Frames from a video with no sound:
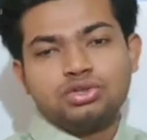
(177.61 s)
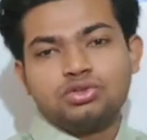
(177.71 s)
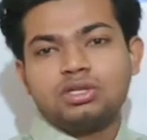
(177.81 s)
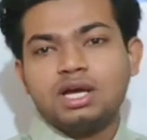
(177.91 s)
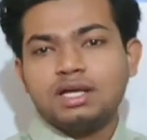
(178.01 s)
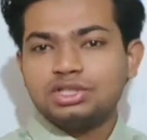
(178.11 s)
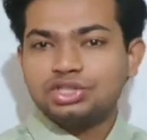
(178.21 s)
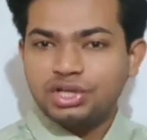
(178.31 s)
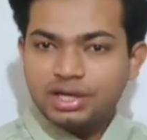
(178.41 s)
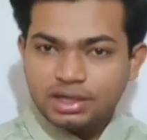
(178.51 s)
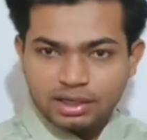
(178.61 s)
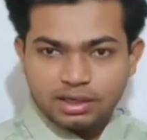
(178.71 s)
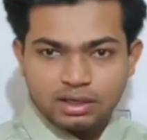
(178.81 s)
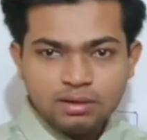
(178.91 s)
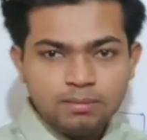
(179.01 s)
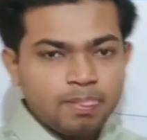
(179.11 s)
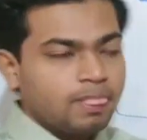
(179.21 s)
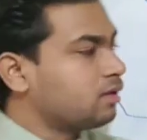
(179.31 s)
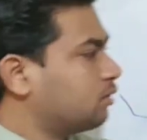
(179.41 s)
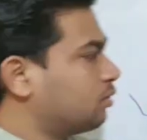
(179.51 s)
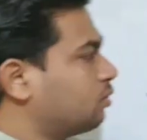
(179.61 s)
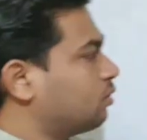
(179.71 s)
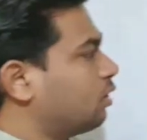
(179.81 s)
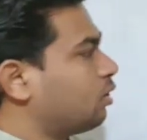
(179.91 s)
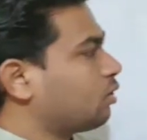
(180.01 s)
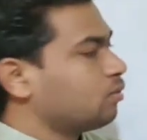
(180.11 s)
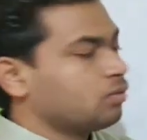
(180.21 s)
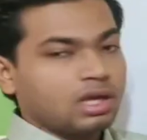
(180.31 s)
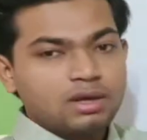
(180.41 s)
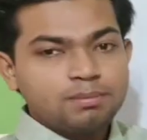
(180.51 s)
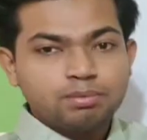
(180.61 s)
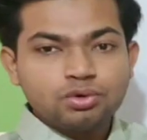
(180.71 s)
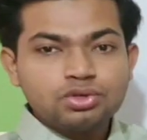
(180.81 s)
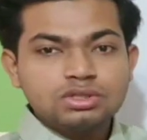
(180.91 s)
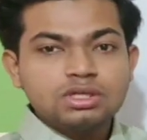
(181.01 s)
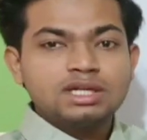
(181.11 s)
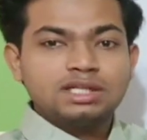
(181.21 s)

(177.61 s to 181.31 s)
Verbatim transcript: जो कि अनशेयर्ड रहेंगे और वो क्या है पोस्ट